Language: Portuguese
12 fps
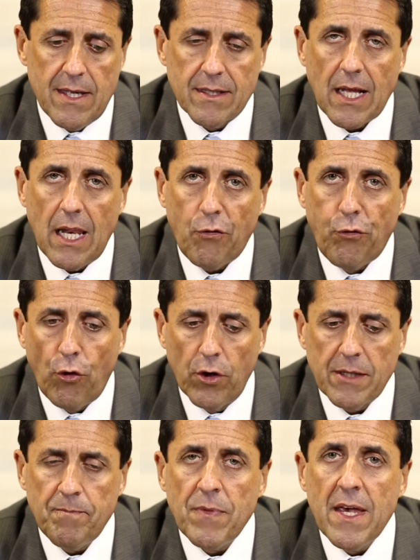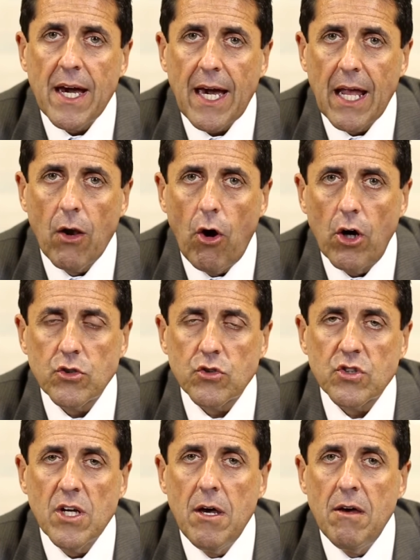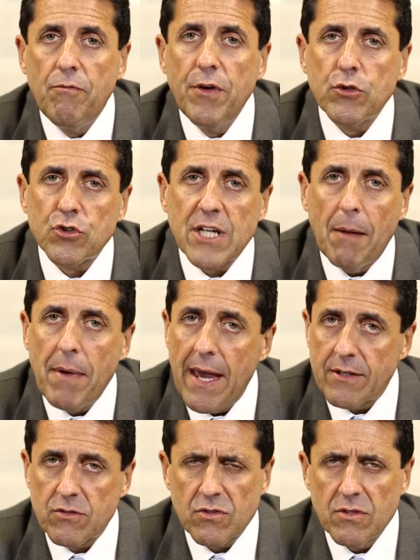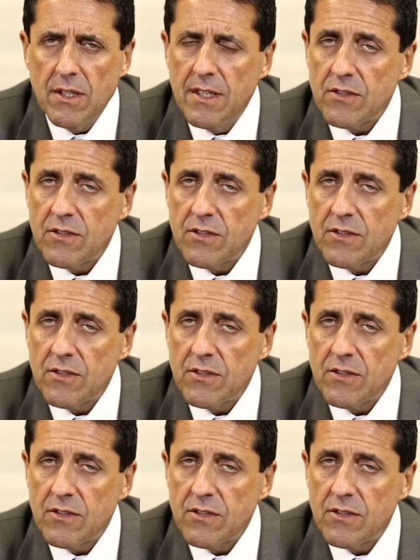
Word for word: Telefone, relógios, vidros abertos.